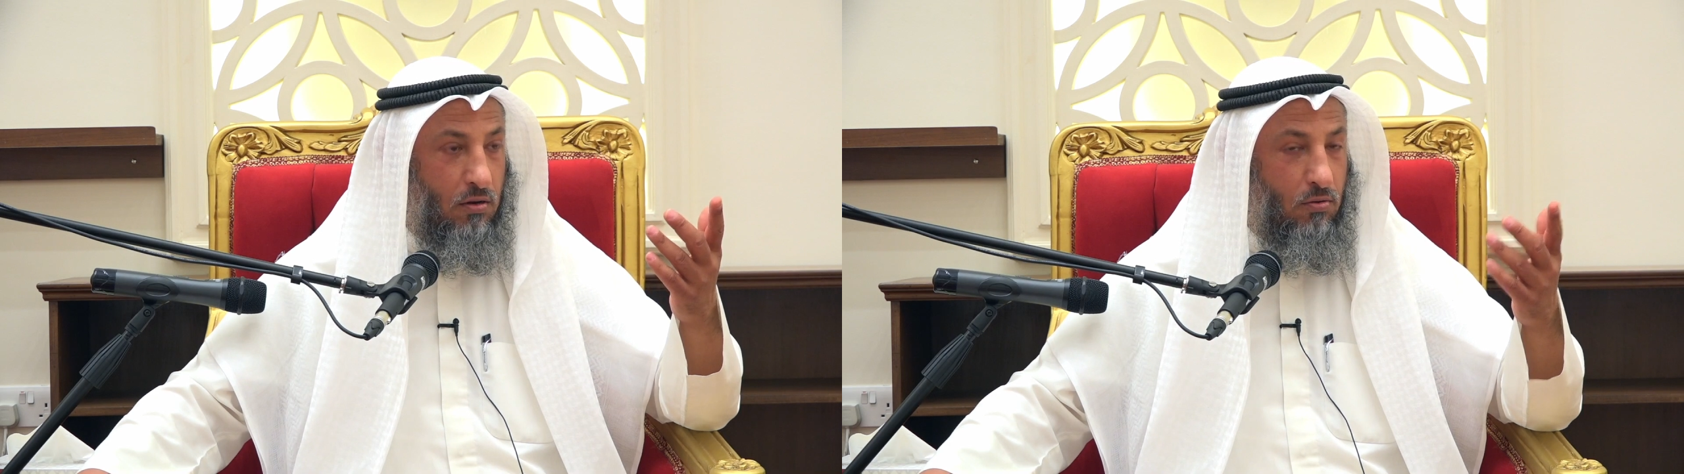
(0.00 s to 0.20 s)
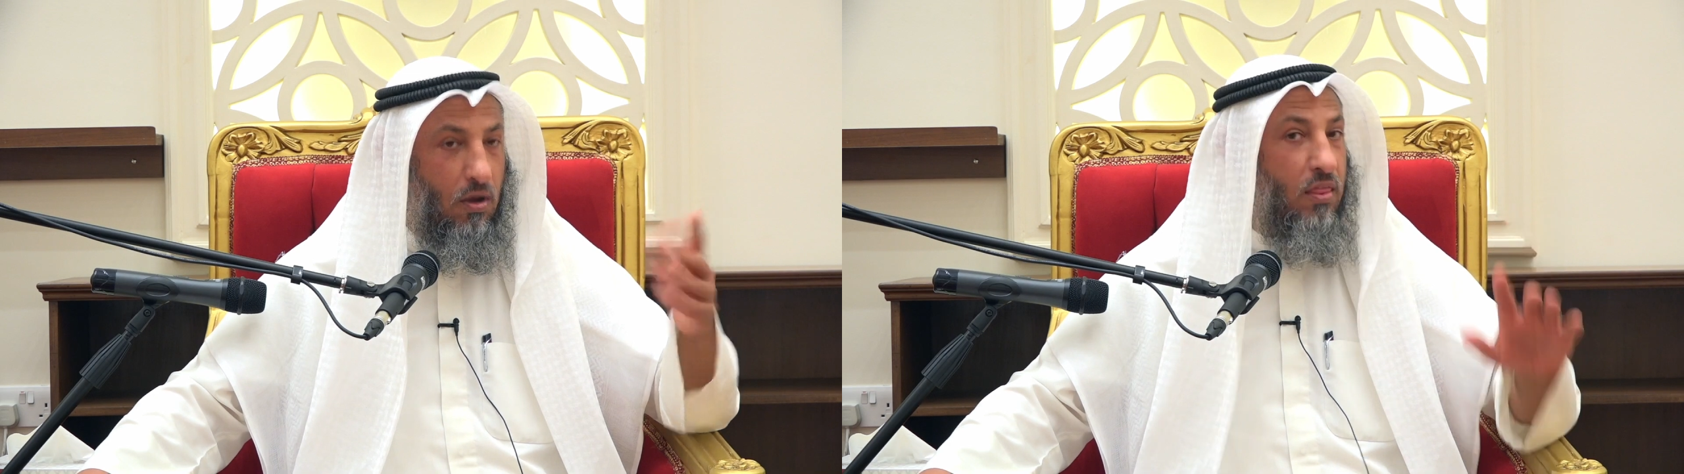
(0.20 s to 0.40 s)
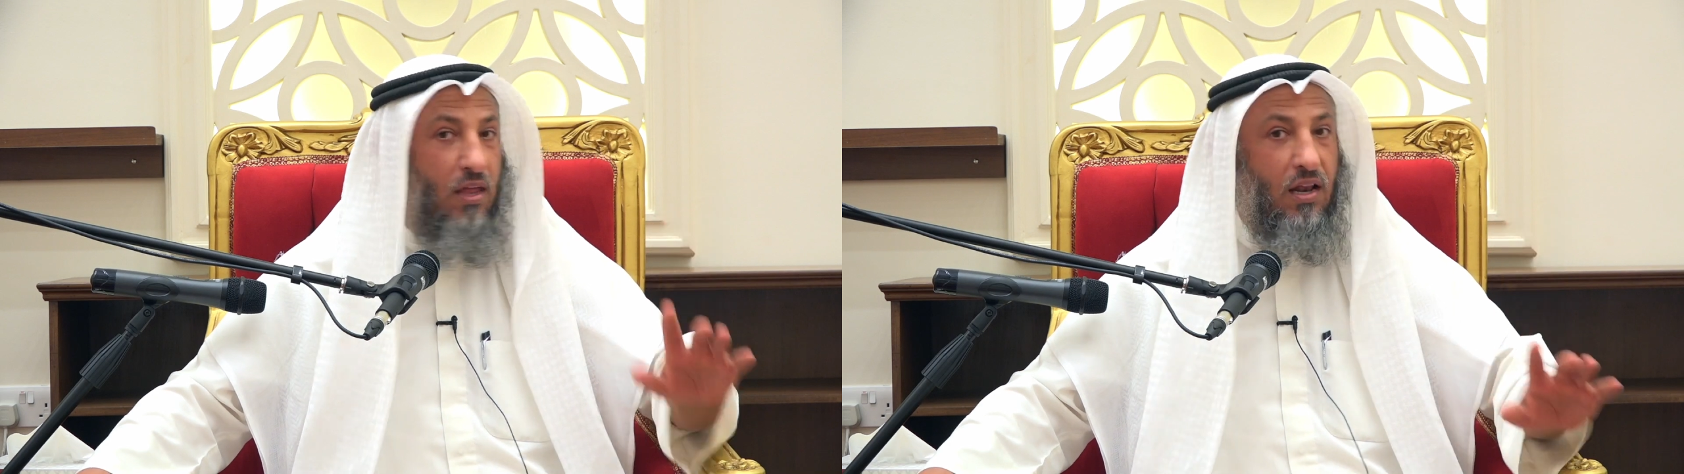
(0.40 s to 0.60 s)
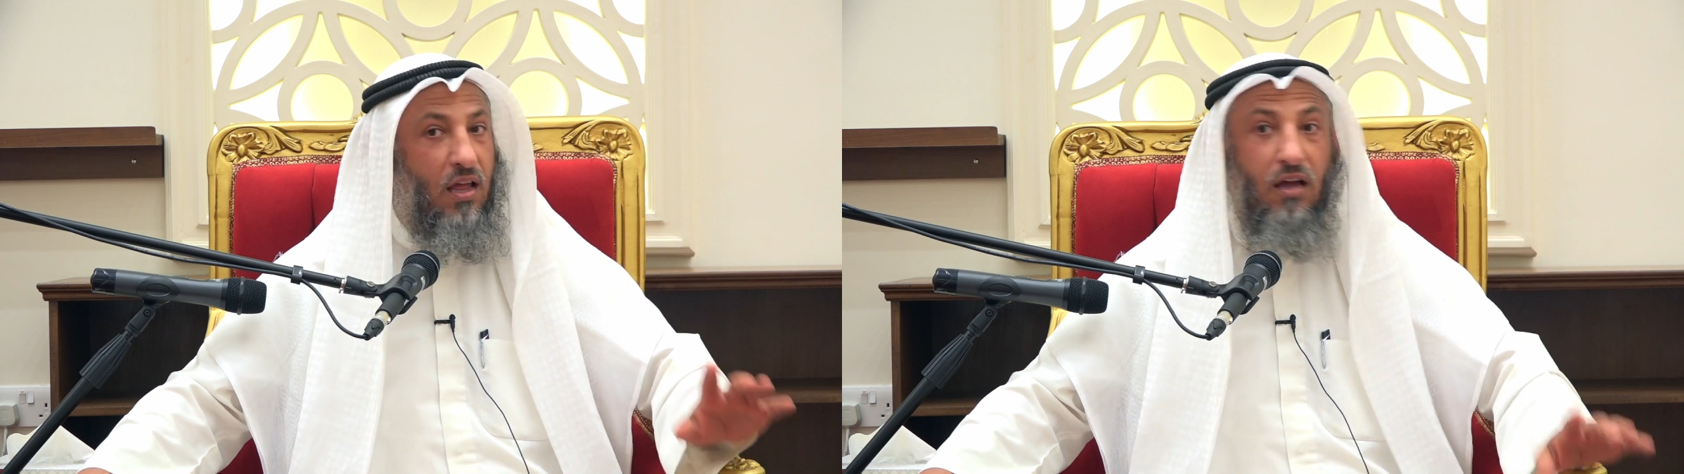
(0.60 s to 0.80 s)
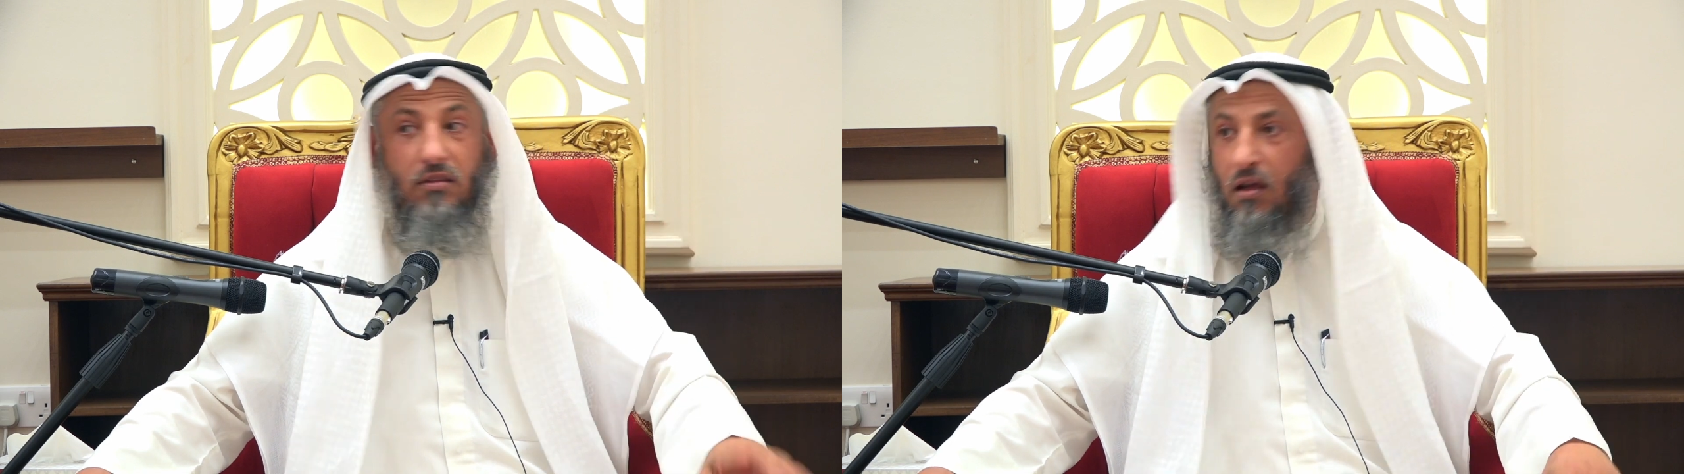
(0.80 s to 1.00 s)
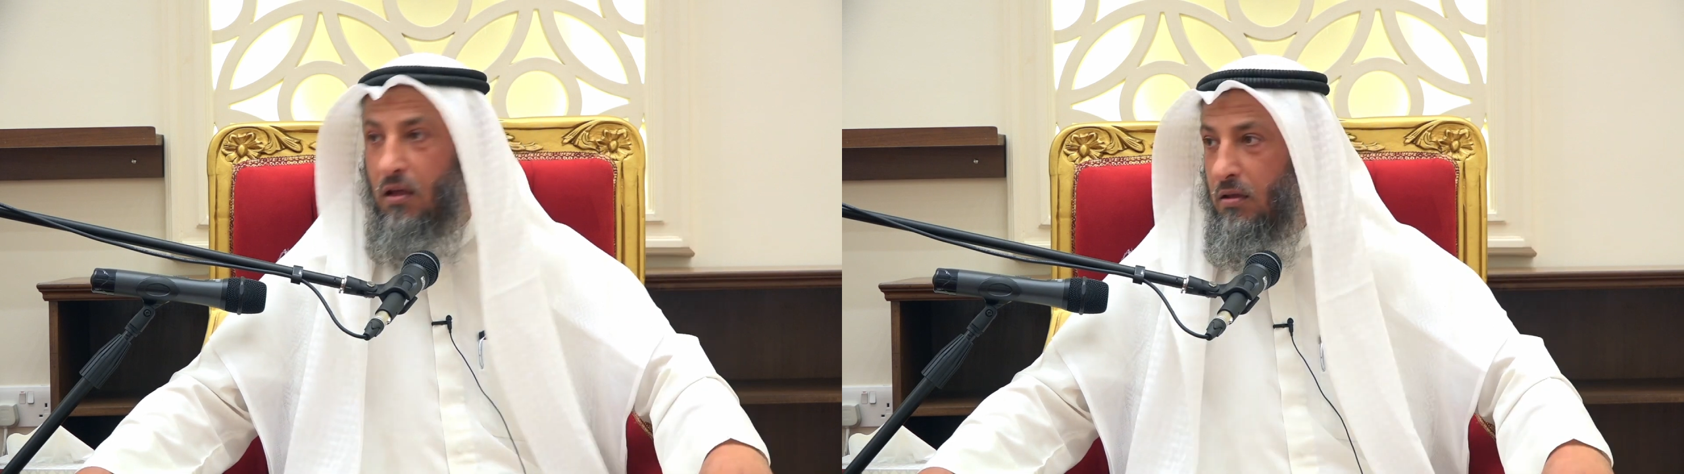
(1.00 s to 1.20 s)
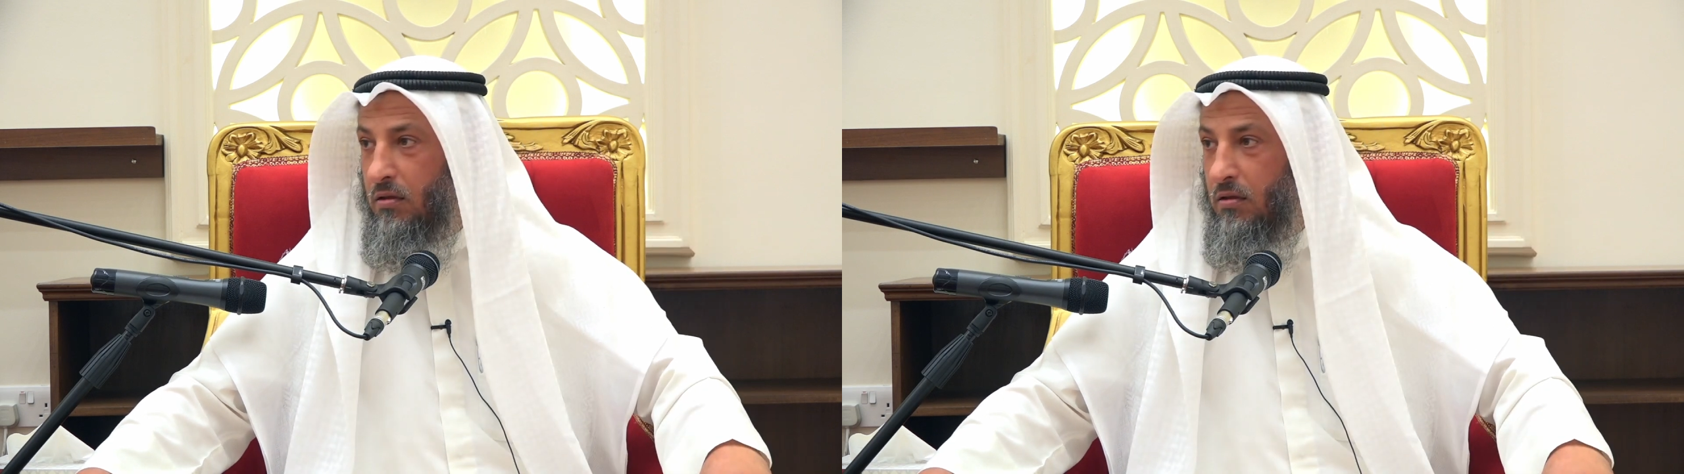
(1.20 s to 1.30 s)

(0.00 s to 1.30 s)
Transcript: وهذا خطأ